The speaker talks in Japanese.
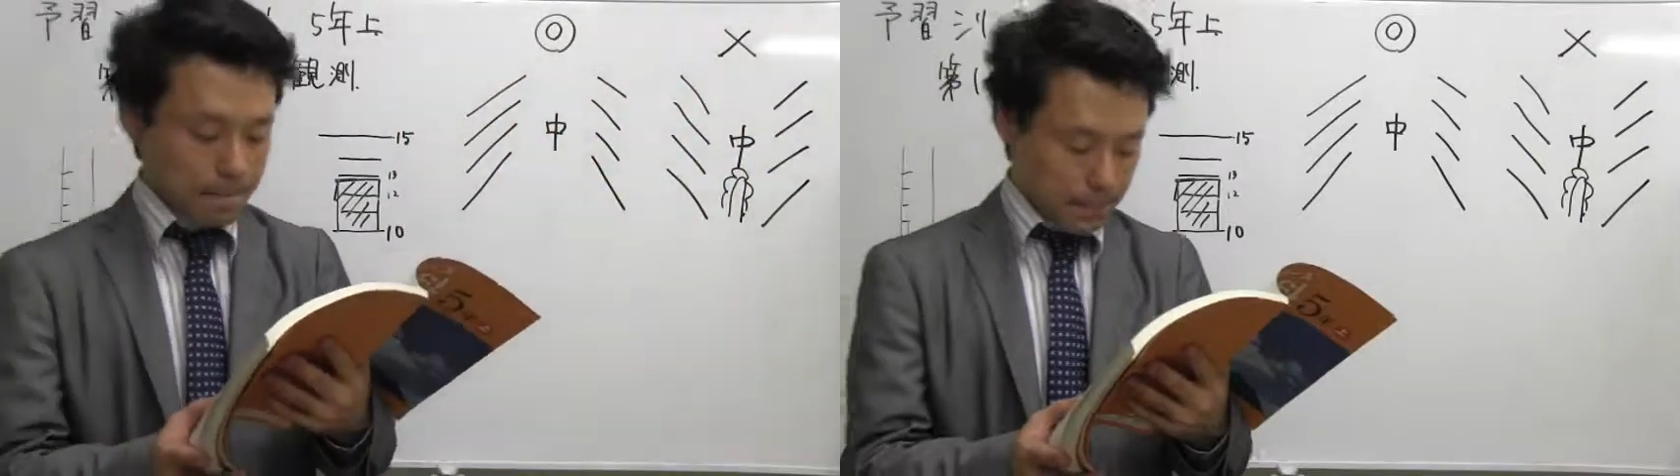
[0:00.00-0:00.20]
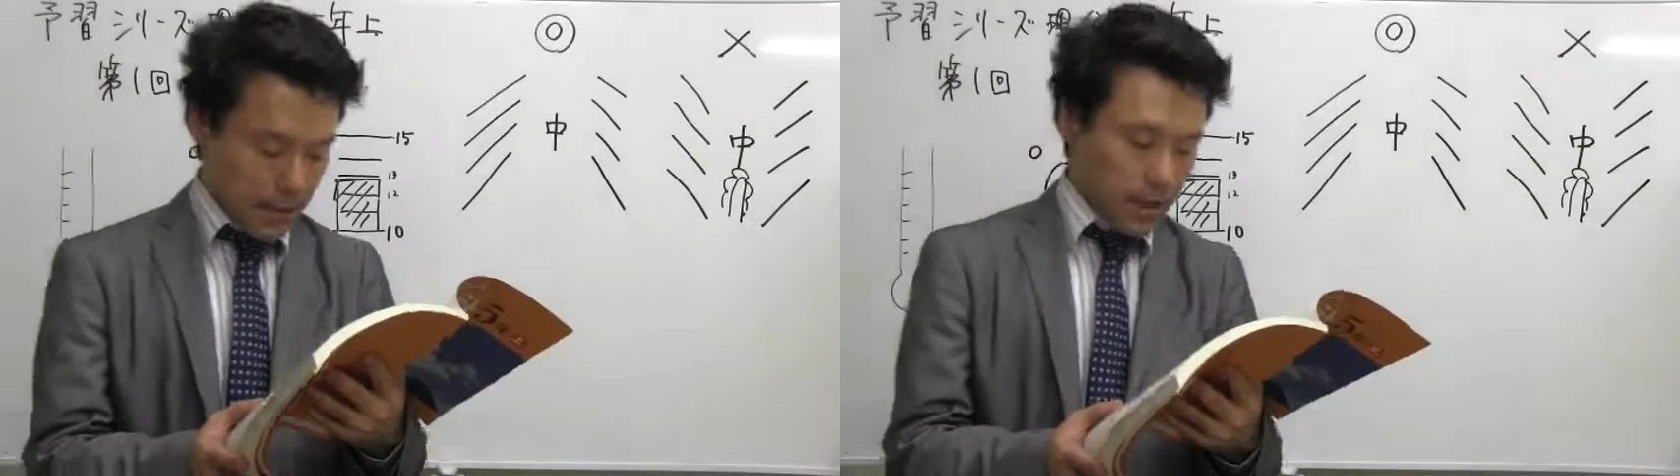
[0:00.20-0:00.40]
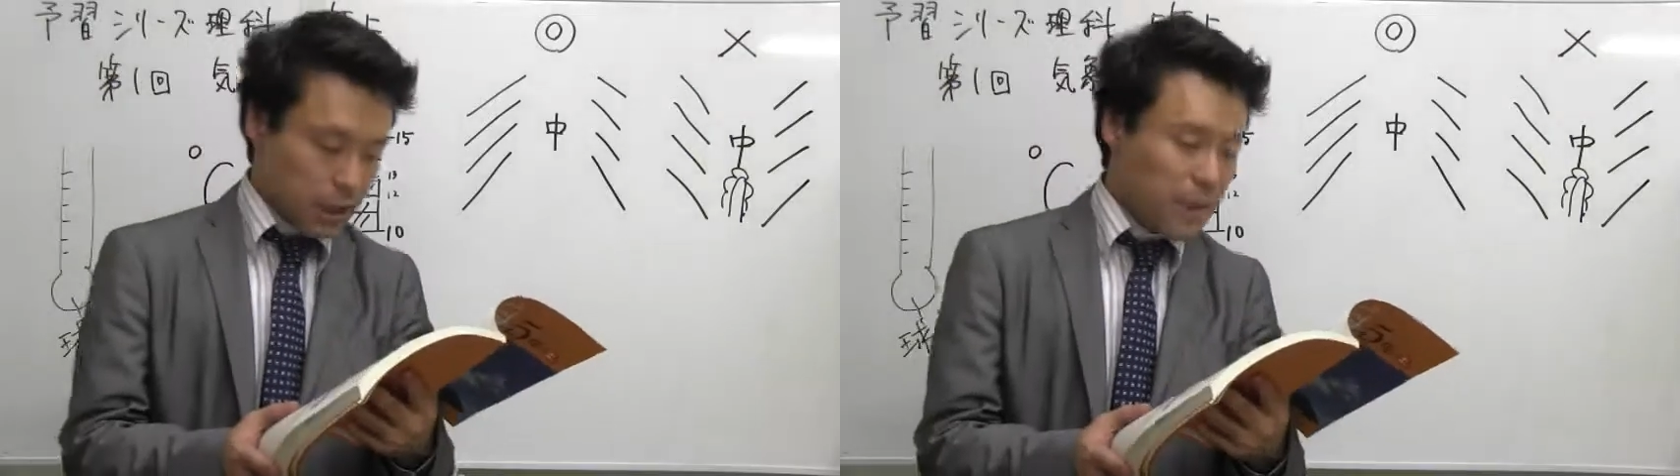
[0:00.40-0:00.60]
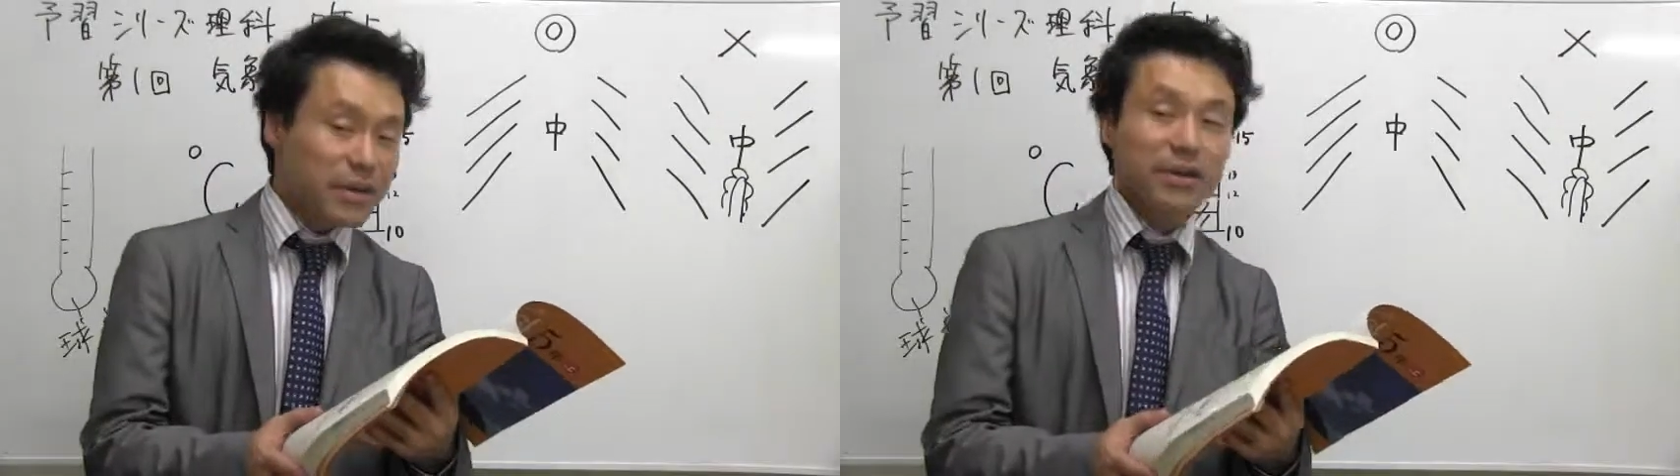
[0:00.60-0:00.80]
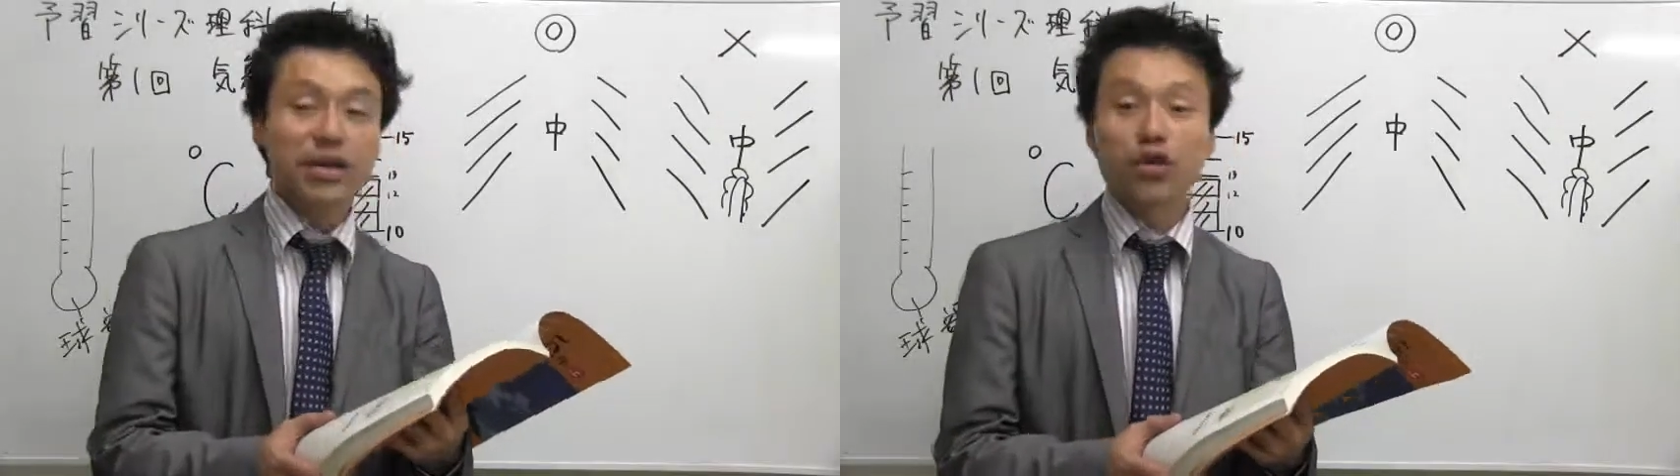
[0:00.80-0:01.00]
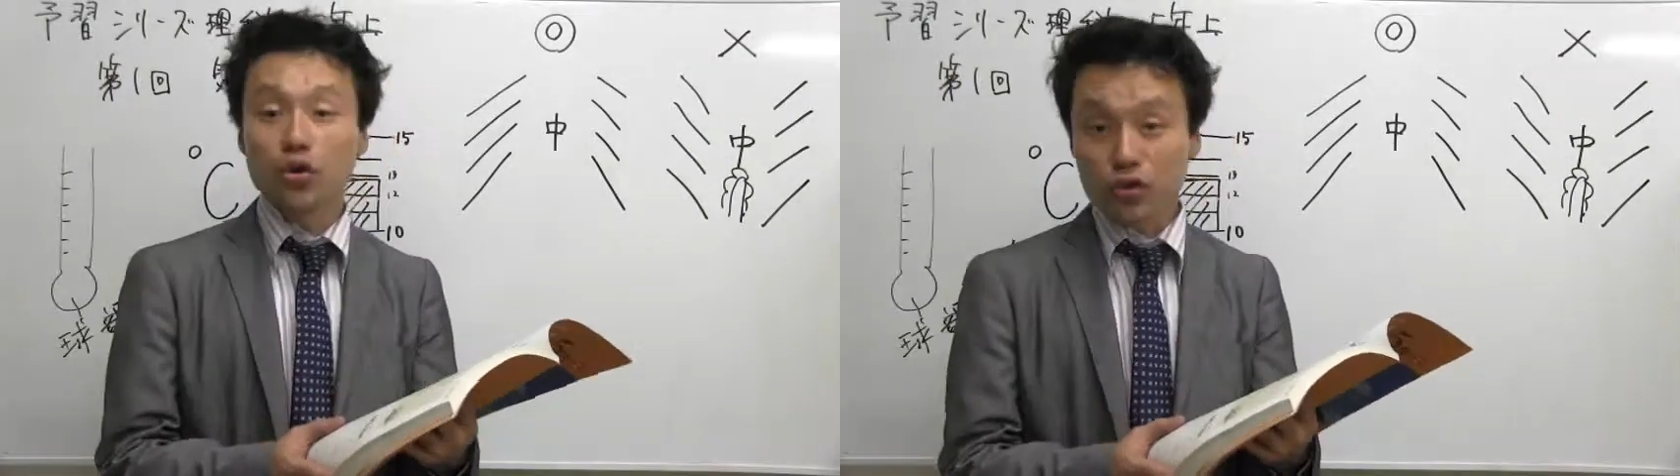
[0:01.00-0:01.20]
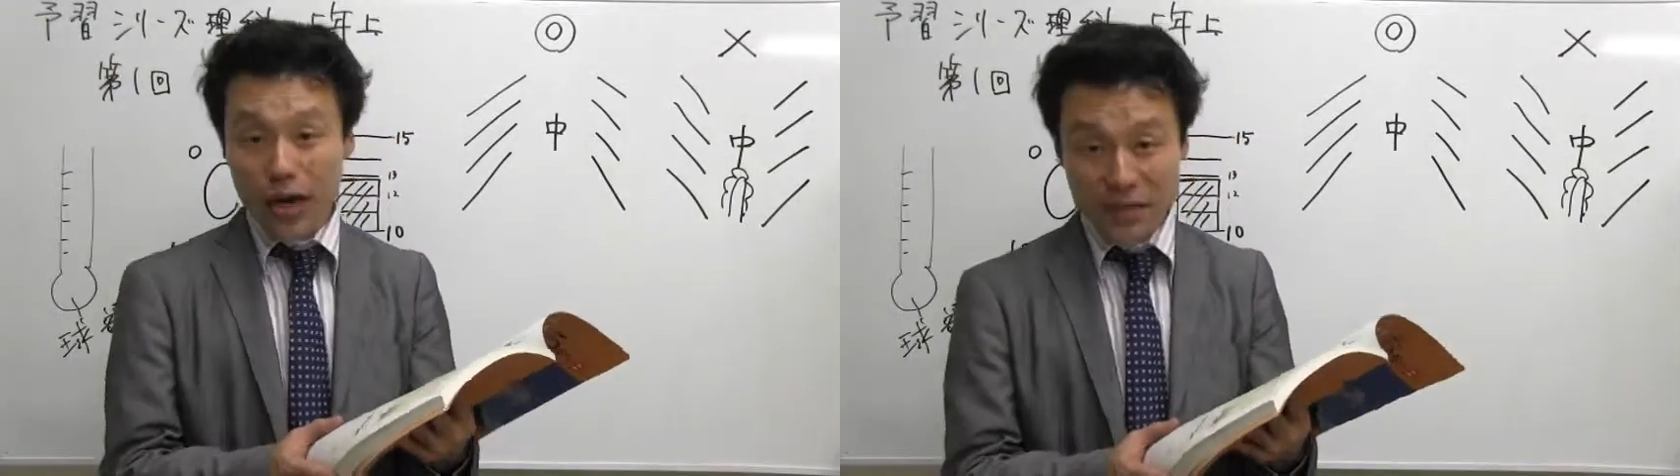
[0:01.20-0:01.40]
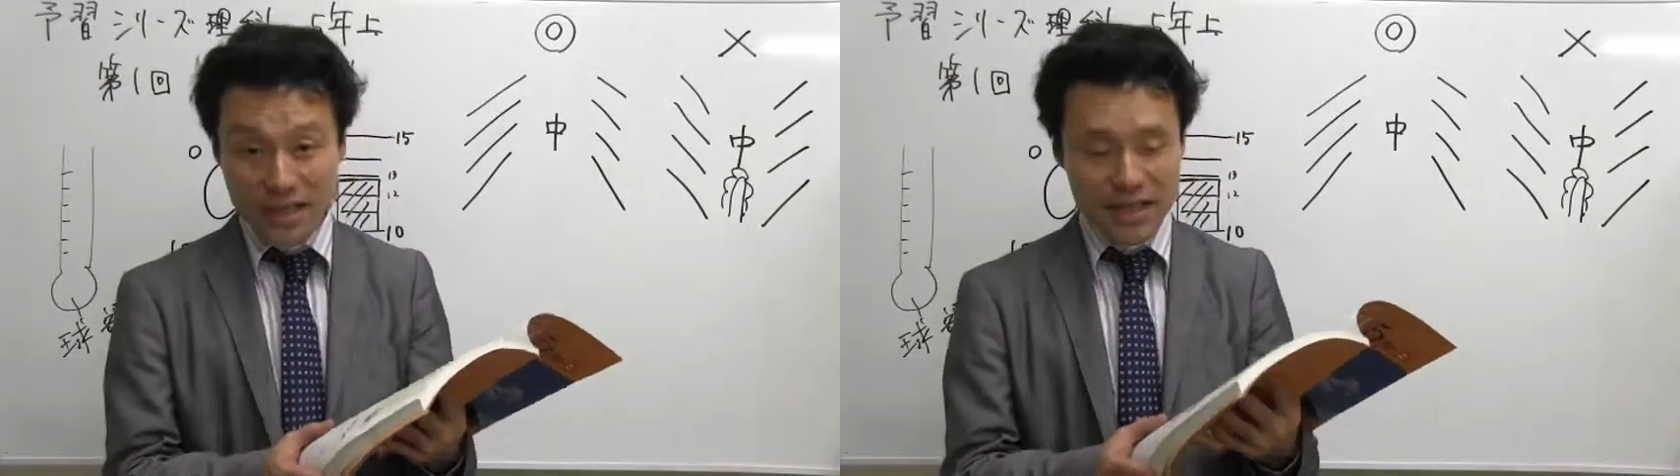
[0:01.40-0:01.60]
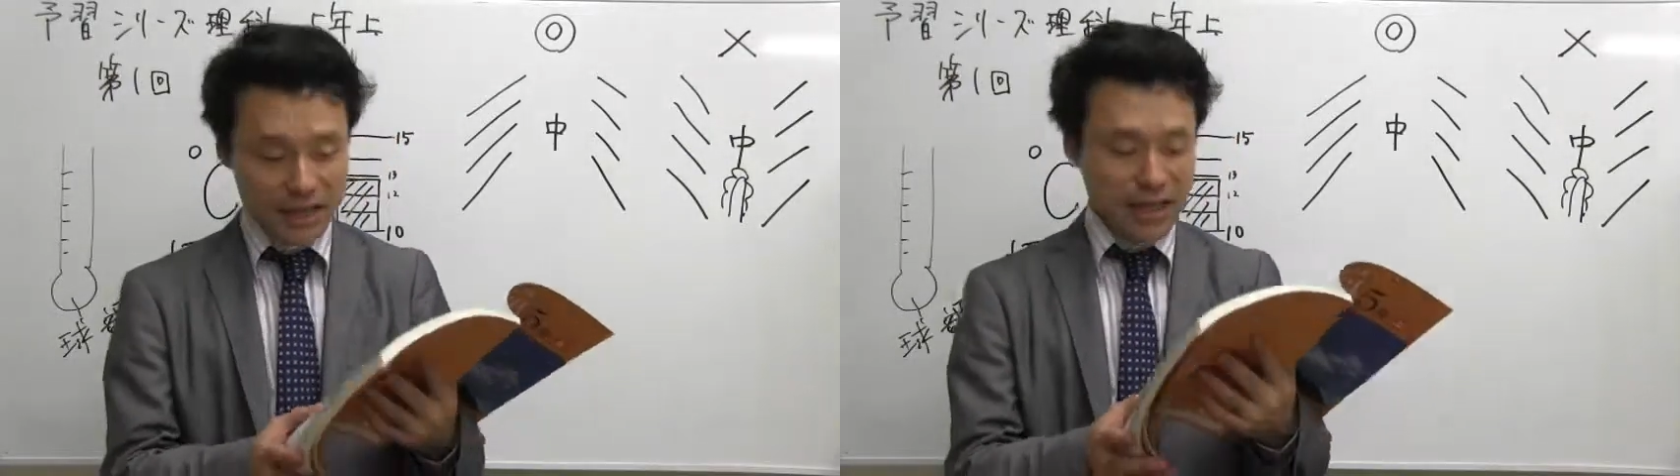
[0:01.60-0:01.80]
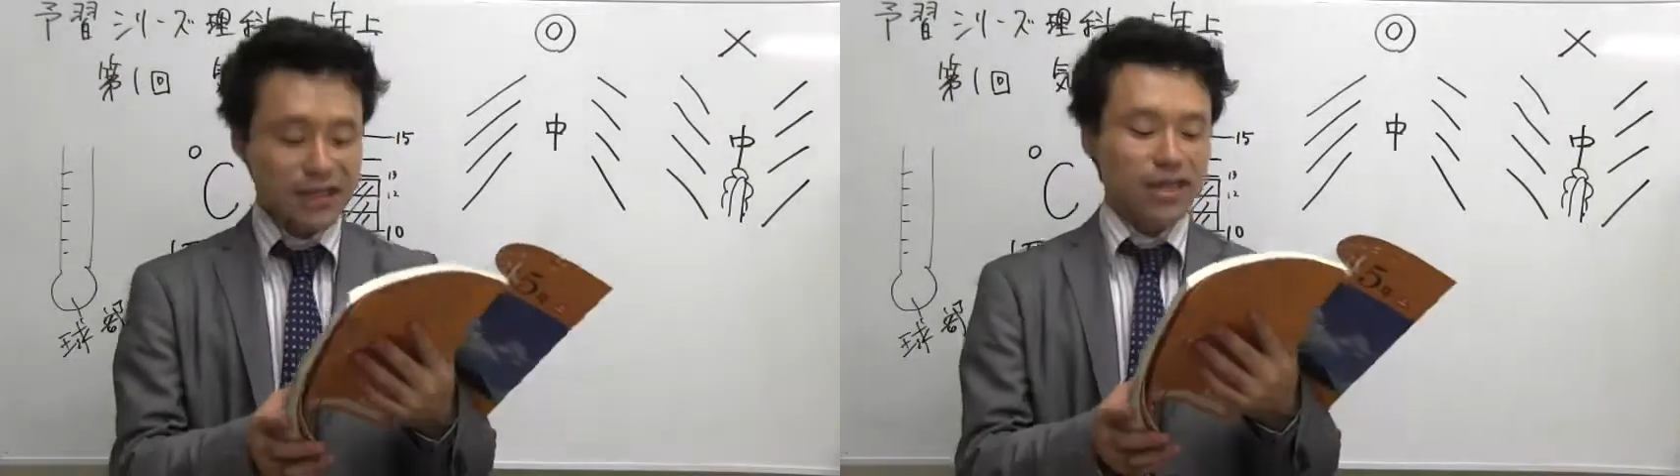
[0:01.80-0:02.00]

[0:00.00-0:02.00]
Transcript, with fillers: ね、今までは気温の話だったんで